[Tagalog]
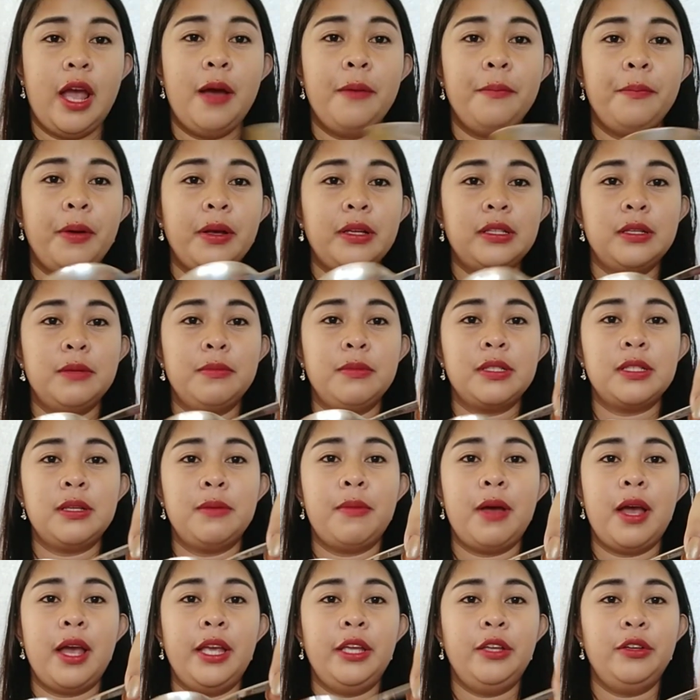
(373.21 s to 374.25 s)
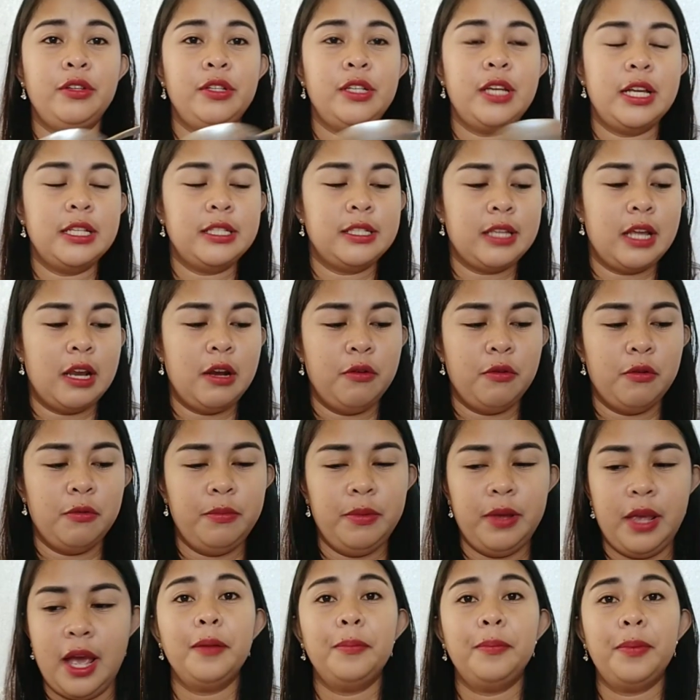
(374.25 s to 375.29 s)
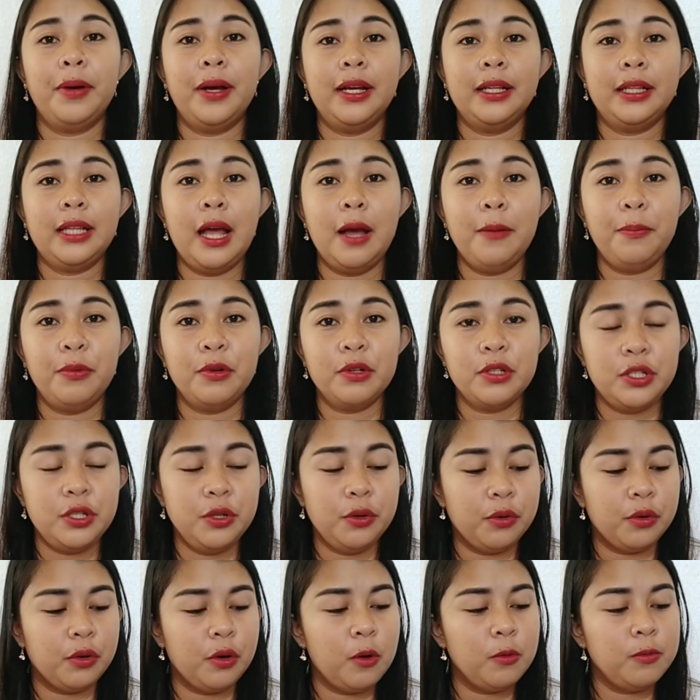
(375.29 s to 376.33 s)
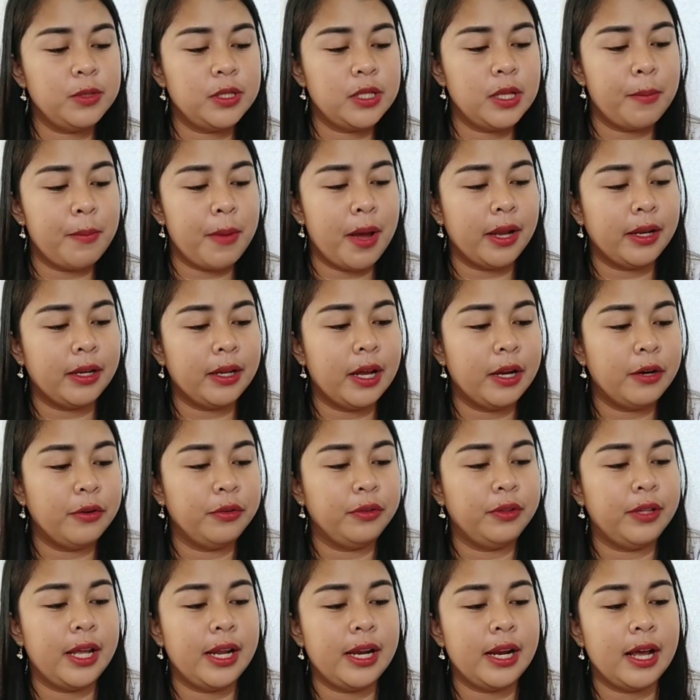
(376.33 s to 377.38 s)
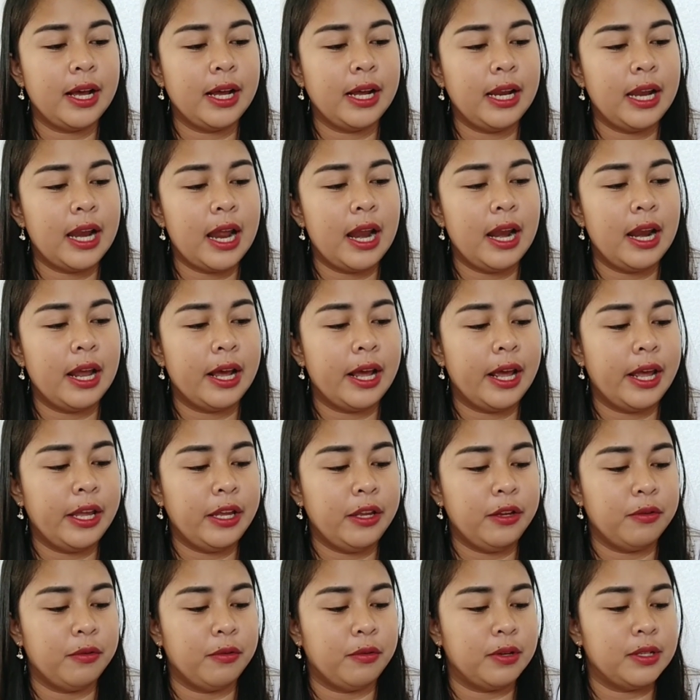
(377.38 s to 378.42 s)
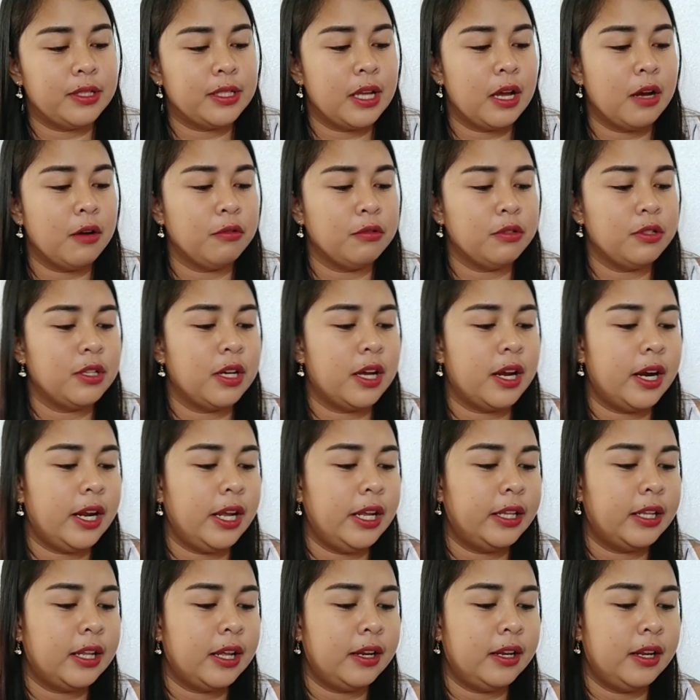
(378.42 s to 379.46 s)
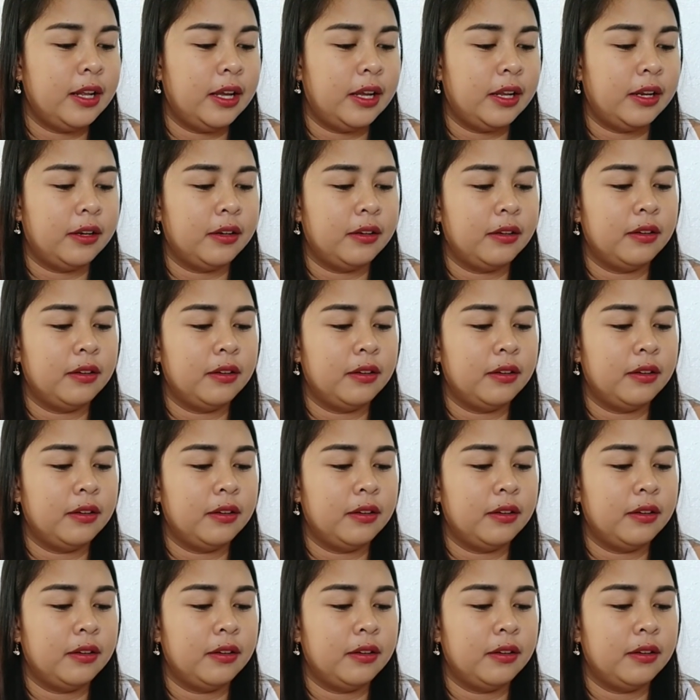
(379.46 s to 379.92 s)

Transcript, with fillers: Ayan, pagsamasamahin nyo dyan sa loob yan. Pagkatapos, yung cloves naman, ganun din ang ilalagay nyo. Isang kutsarita din.